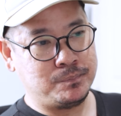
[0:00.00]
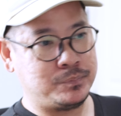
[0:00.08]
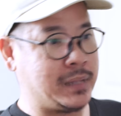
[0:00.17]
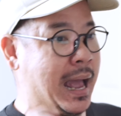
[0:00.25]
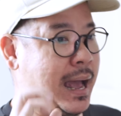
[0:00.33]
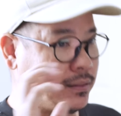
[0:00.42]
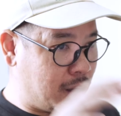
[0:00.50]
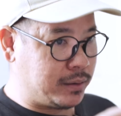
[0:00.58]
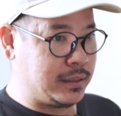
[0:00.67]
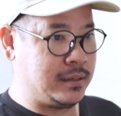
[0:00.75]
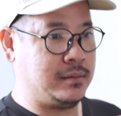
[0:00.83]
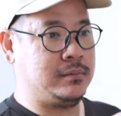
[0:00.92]
ค่าตอน
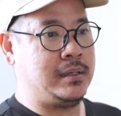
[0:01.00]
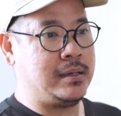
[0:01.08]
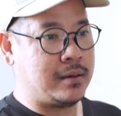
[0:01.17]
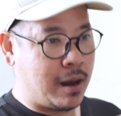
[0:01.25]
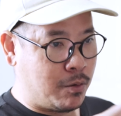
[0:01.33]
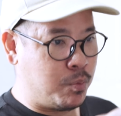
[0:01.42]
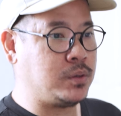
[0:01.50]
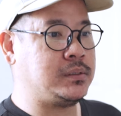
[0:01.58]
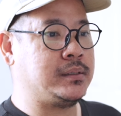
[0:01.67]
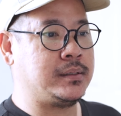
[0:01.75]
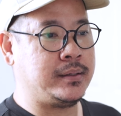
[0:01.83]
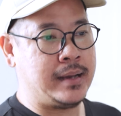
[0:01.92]
นี้ที่เราพูด
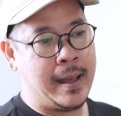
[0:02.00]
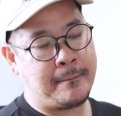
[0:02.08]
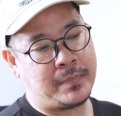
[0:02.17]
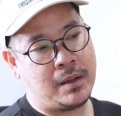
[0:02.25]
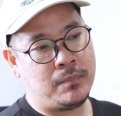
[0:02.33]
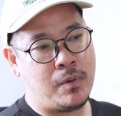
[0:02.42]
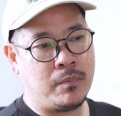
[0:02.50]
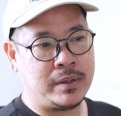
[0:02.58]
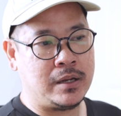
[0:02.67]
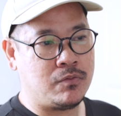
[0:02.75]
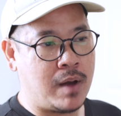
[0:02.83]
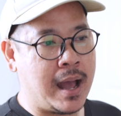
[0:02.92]
ถึงกันเนี่ยผม
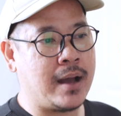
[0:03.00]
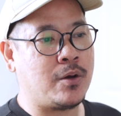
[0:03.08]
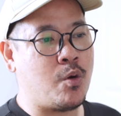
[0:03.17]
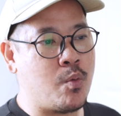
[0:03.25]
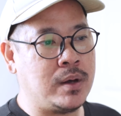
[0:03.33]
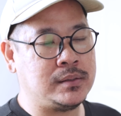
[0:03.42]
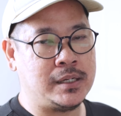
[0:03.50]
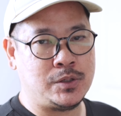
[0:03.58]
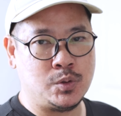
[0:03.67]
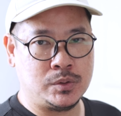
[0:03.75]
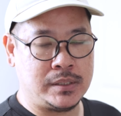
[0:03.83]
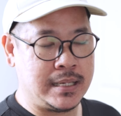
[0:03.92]
คิดว่าควรจะอ
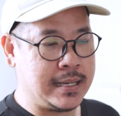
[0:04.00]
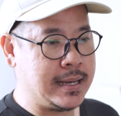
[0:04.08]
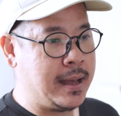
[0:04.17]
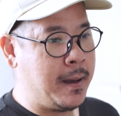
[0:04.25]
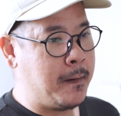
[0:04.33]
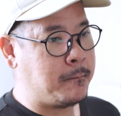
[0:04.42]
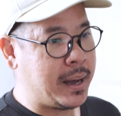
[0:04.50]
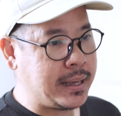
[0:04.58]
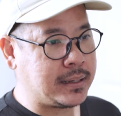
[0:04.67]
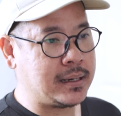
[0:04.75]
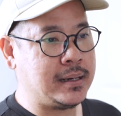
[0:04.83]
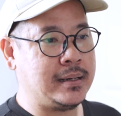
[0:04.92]
ยู่ที่ไม่
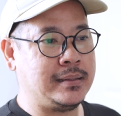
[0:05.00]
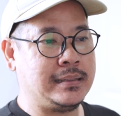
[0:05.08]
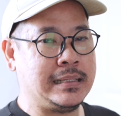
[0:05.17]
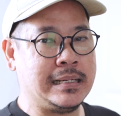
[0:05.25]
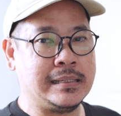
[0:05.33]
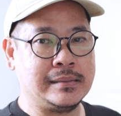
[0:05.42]
เกิน หนึ่ง